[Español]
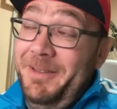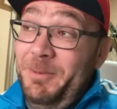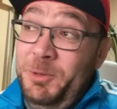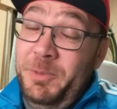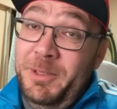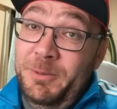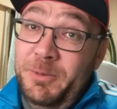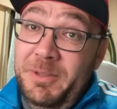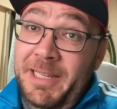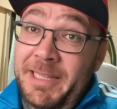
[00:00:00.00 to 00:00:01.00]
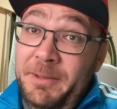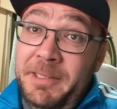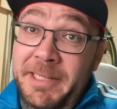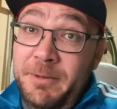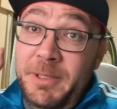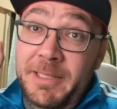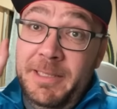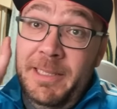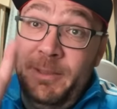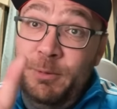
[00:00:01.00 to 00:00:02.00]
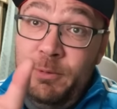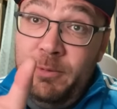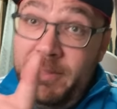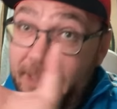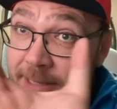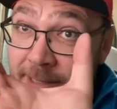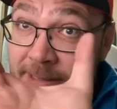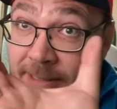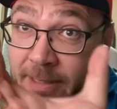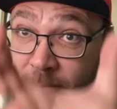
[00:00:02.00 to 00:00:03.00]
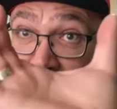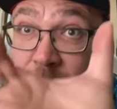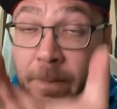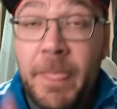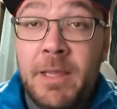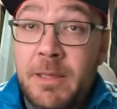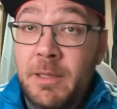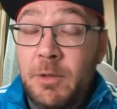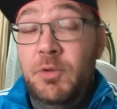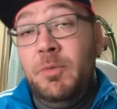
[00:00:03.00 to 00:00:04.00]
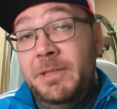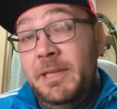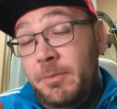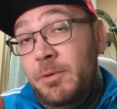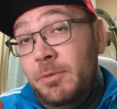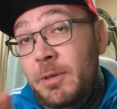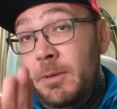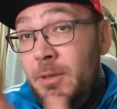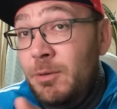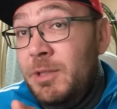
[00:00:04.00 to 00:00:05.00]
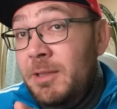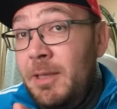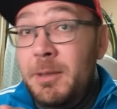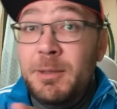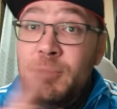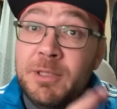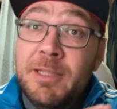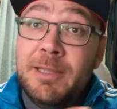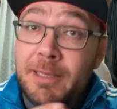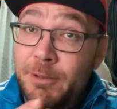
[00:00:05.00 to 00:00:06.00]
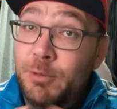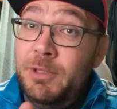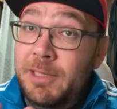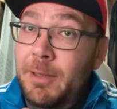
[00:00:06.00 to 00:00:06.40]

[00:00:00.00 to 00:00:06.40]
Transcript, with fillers: como super enduro. La catalogaría con el enduro. Así, medio. Lo único pasa que, bueno, tiene 180 y 170, que eso sí la